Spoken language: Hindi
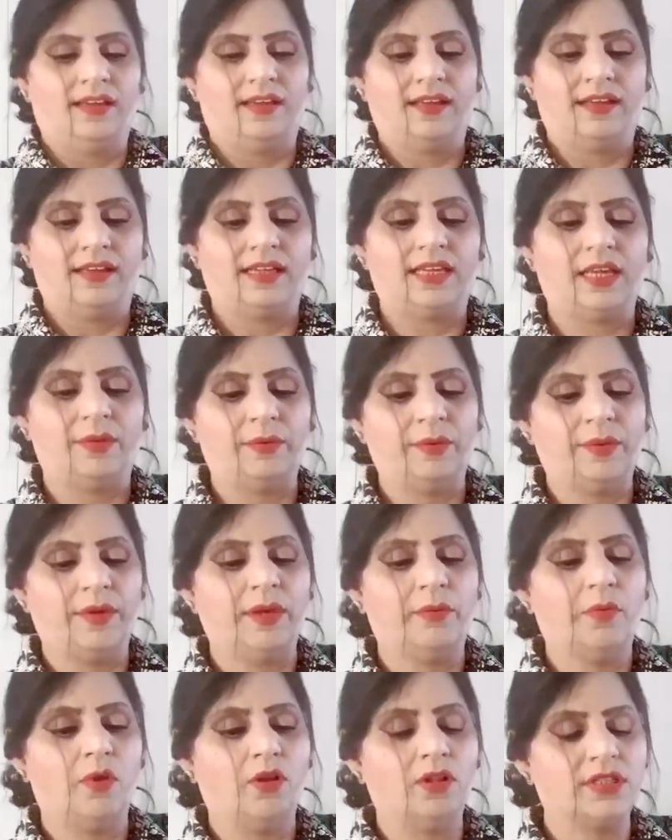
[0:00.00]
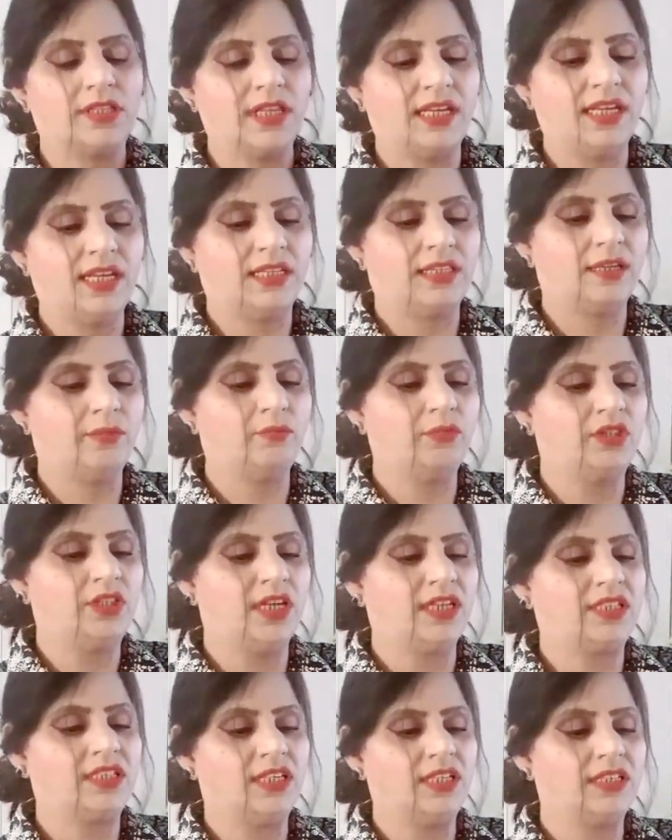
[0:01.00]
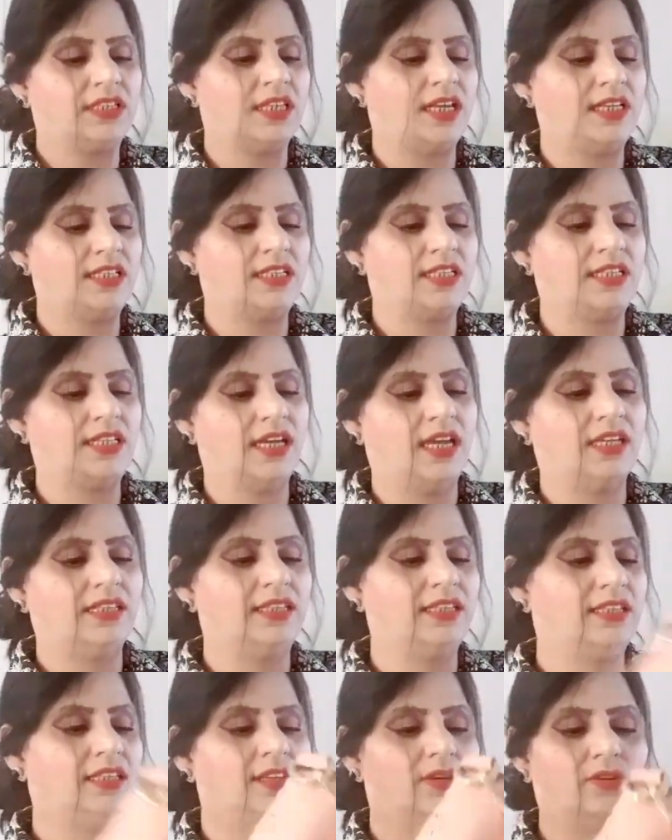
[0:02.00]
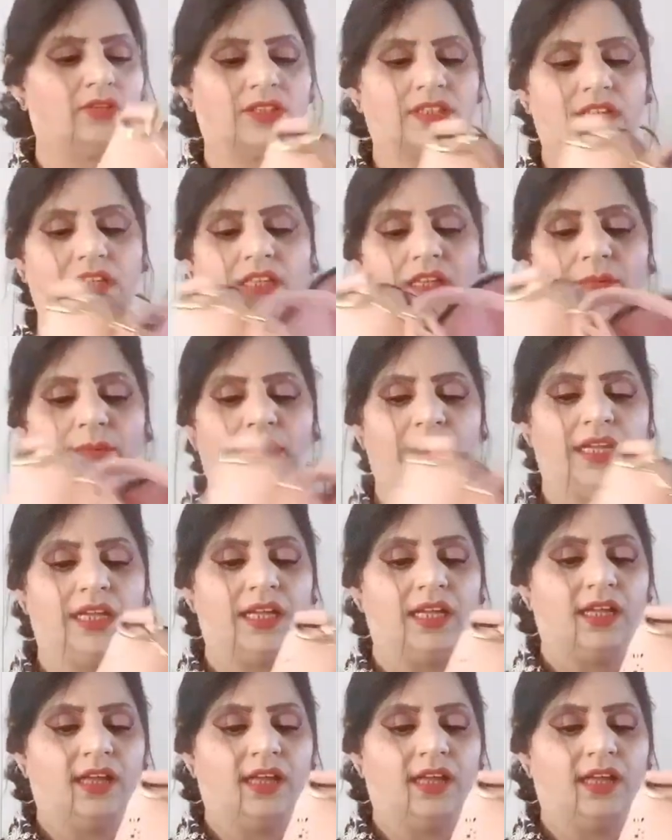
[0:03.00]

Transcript: ये भी मैंने मॉल से लिया था मुझे एक्चुअली सही से याद नहीं है और इसके अंदर मैंने